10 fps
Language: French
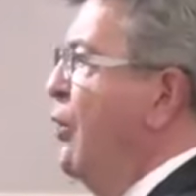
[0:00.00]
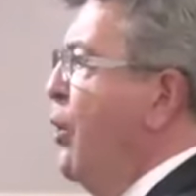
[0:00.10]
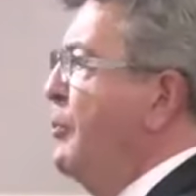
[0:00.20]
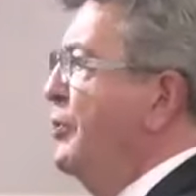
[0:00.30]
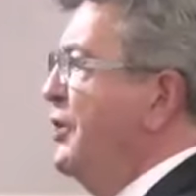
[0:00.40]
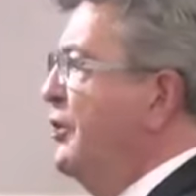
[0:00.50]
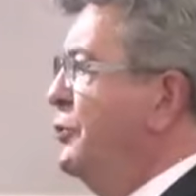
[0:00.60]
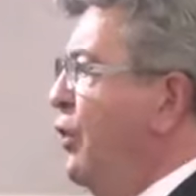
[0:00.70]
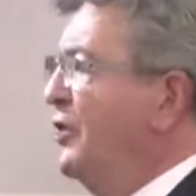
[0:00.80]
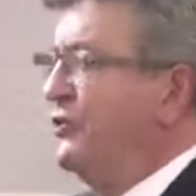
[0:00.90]
reposant
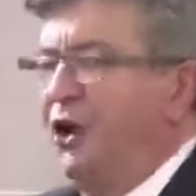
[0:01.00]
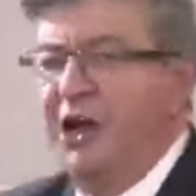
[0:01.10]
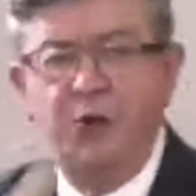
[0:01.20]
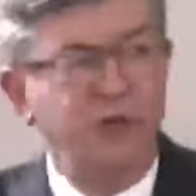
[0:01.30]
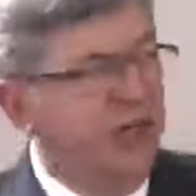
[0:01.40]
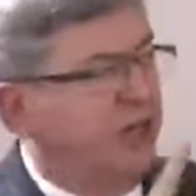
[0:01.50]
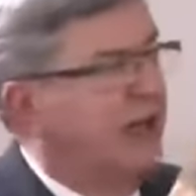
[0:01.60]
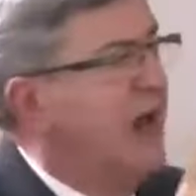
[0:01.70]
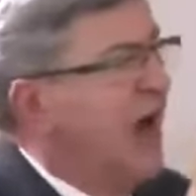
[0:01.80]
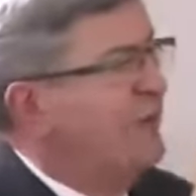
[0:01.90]
sur un seul et unique
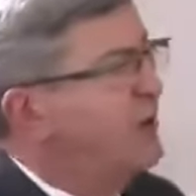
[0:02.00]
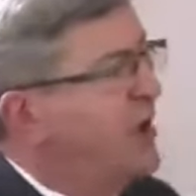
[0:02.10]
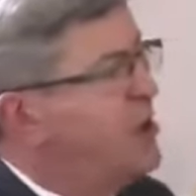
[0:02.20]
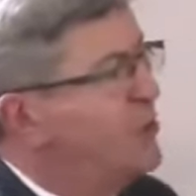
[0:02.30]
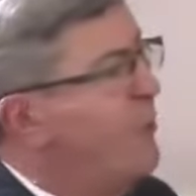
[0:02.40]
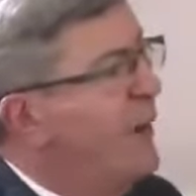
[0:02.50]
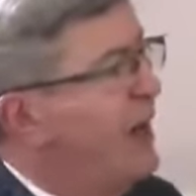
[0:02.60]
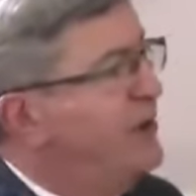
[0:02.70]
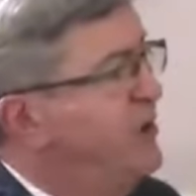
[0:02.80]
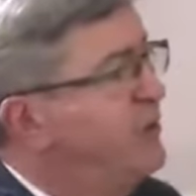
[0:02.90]
avantage
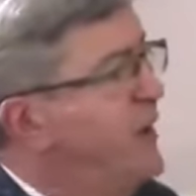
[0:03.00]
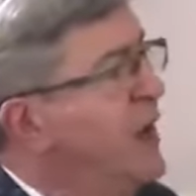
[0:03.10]
comparatif,